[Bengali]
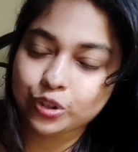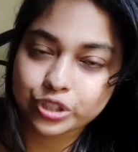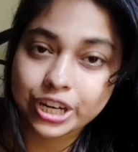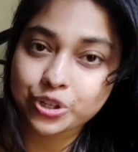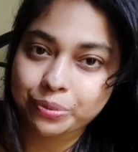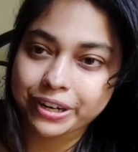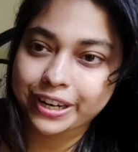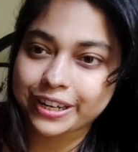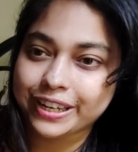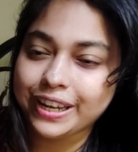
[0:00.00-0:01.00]
তো সেই
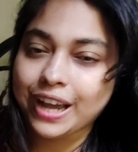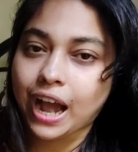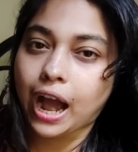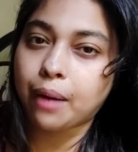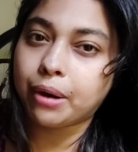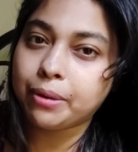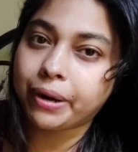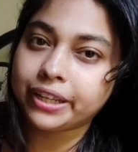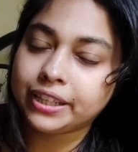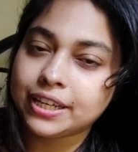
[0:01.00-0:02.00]
সময়টা আর কি আবার
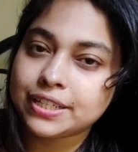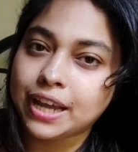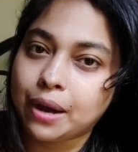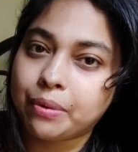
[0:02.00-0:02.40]
বাড়িতে এসে